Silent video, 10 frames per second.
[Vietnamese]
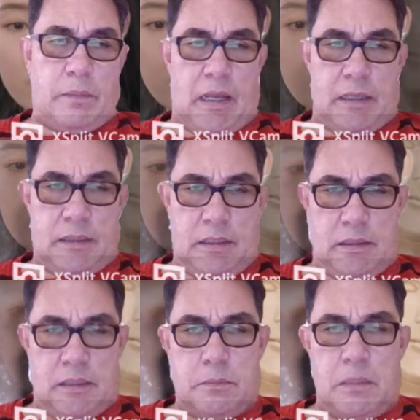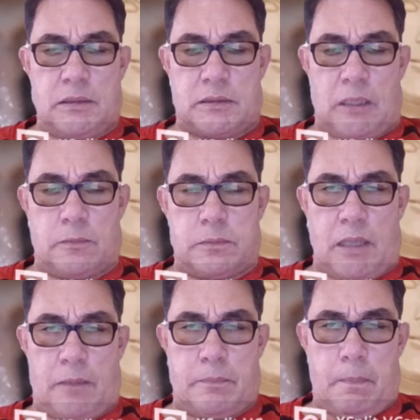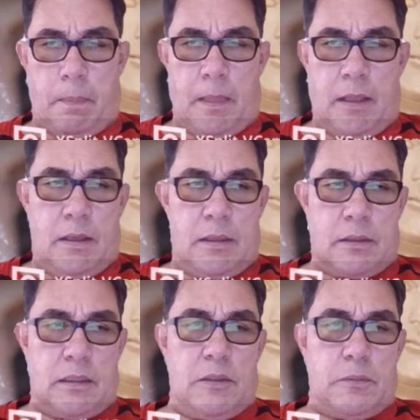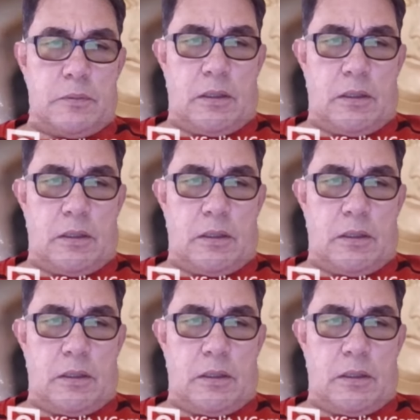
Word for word: lại nhưng lực bất tòng tâm. Đến lúc